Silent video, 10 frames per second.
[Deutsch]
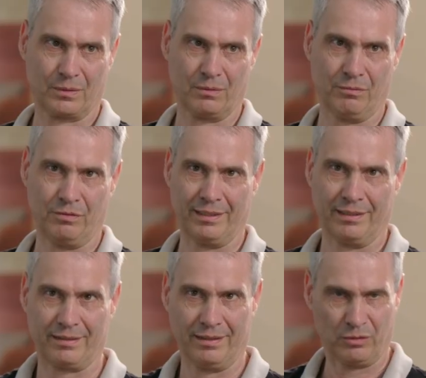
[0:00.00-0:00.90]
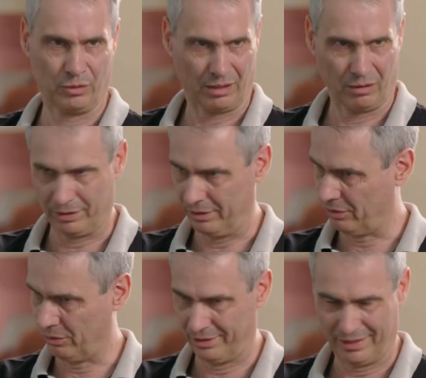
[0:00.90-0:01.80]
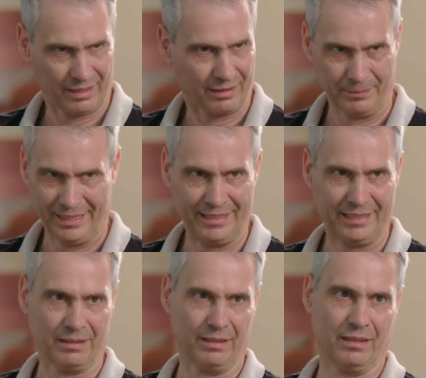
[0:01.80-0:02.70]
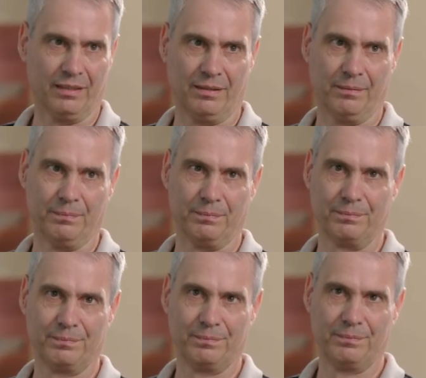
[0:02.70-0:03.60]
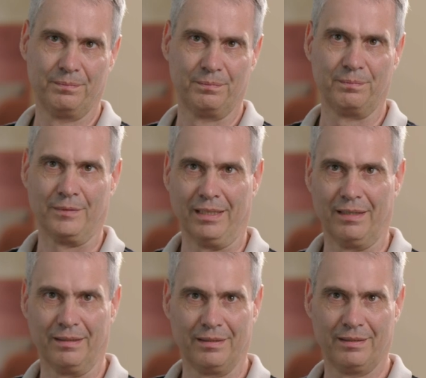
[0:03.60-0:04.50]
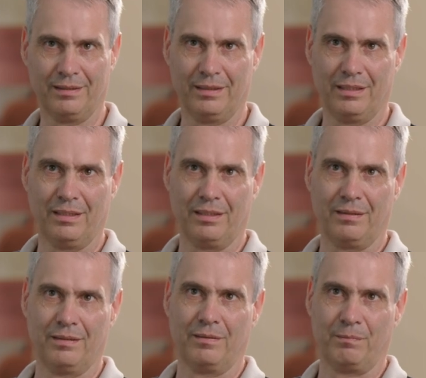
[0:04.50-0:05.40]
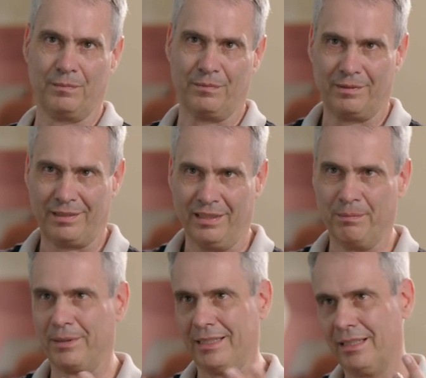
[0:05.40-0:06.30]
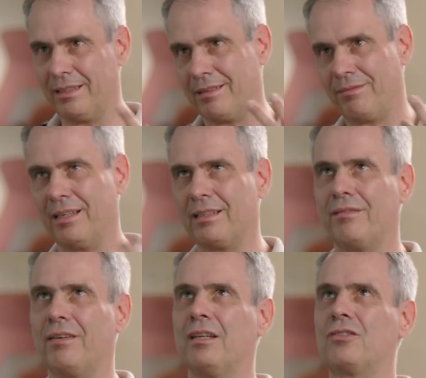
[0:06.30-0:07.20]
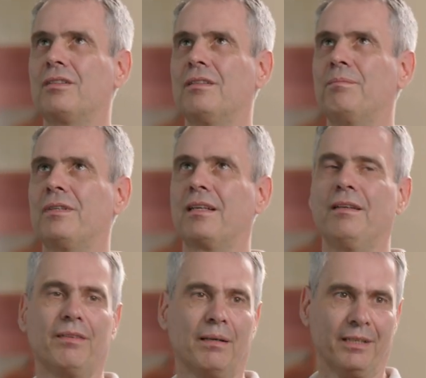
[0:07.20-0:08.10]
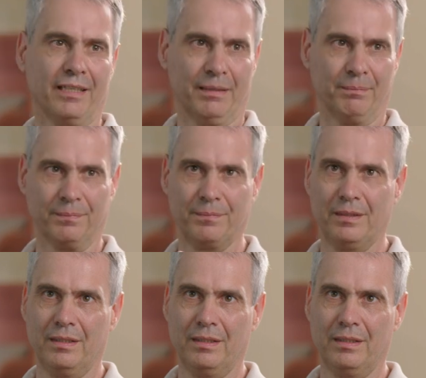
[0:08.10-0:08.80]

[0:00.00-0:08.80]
und wird jetzt natürlich auch in den sozialen Medien ähm, ja, zelebriert, ist vielleicht der falsche Begriff, aber eben